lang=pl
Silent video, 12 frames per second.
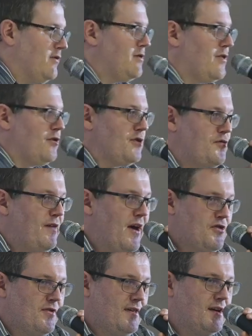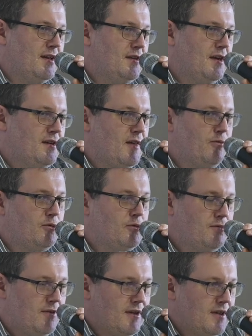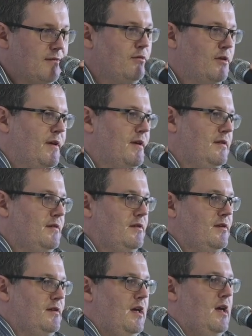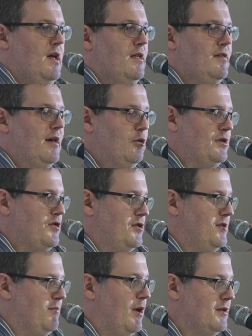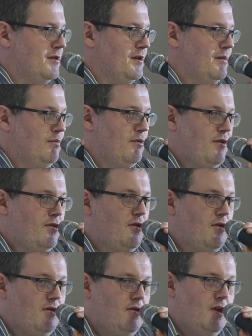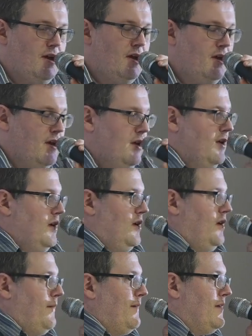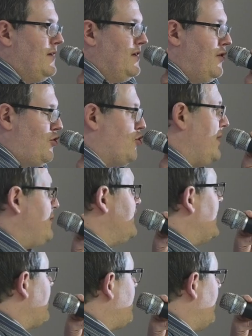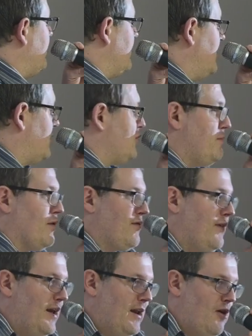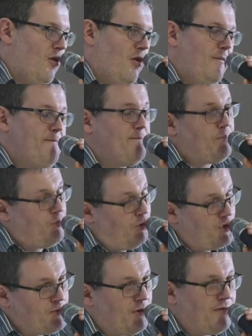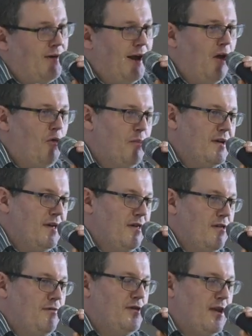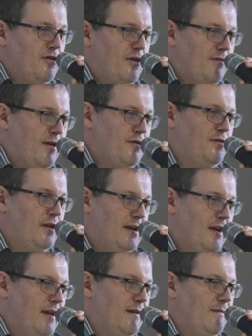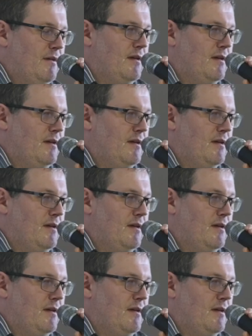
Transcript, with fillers: No jest to też ważne zagadnienie z punktu widzenia w ogóle e, celów naszej debaty, bo jest to instrument finansowy, który pozwalał bądź pozwalałby sfinansować wiele